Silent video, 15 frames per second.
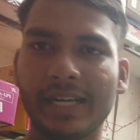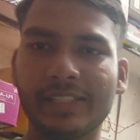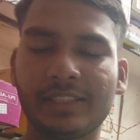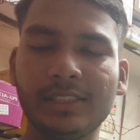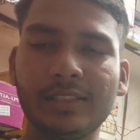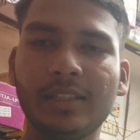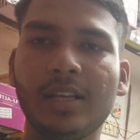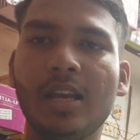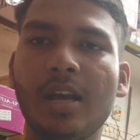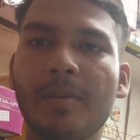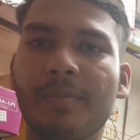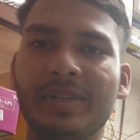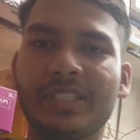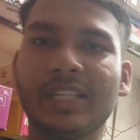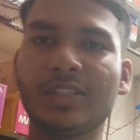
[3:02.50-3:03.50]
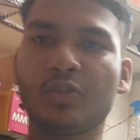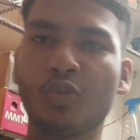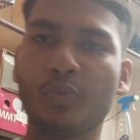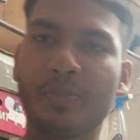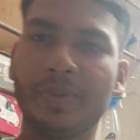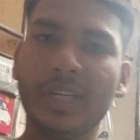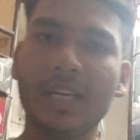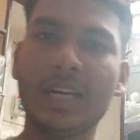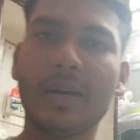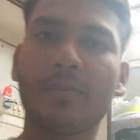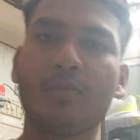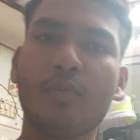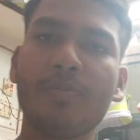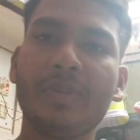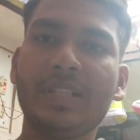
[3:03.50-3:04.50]
मार्जिन पचास रुपया
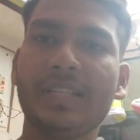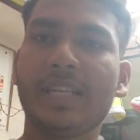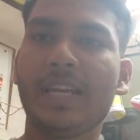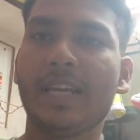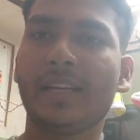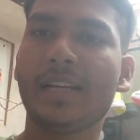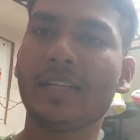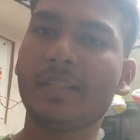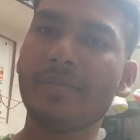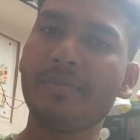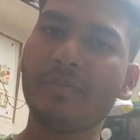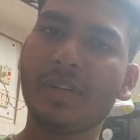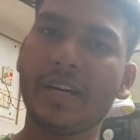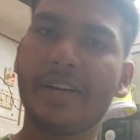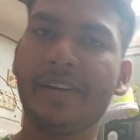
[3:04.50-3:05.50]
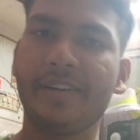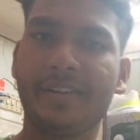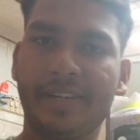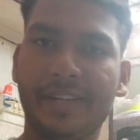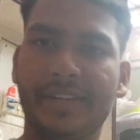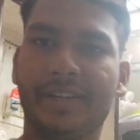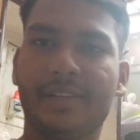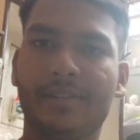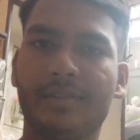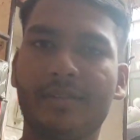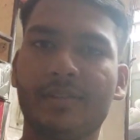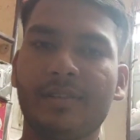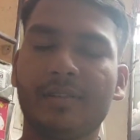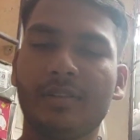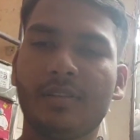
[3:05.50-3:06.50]
आपको मिल जाएगा एकदम गारंटेड
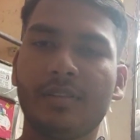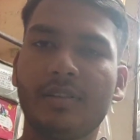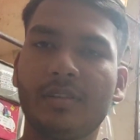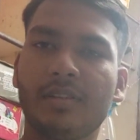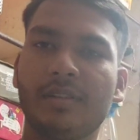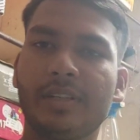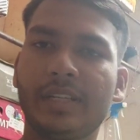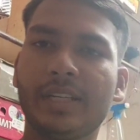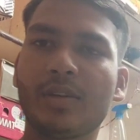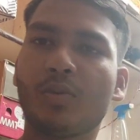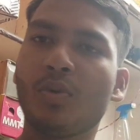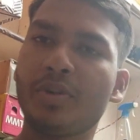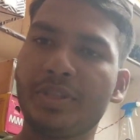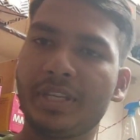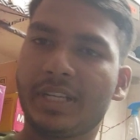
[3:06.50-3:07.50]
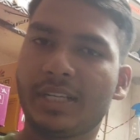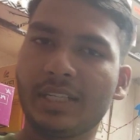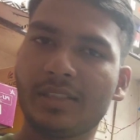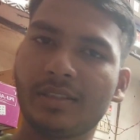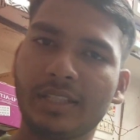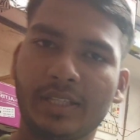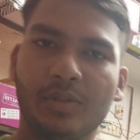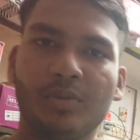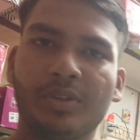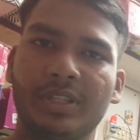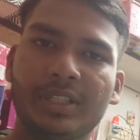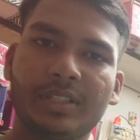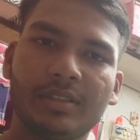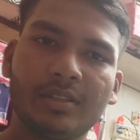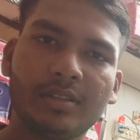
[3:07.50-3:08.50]
ठीक है कोई दिक्कत नहीं
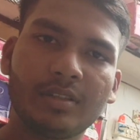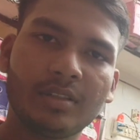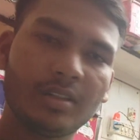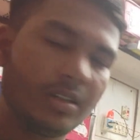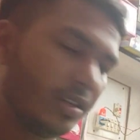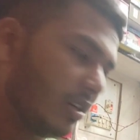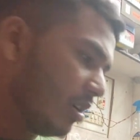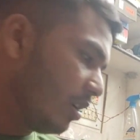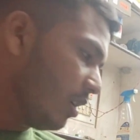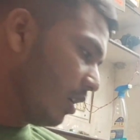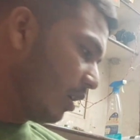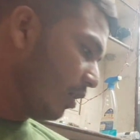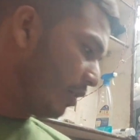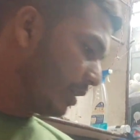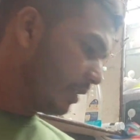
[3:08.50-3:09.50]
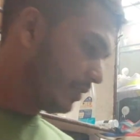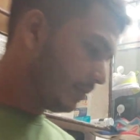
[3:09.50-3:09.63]
होगी और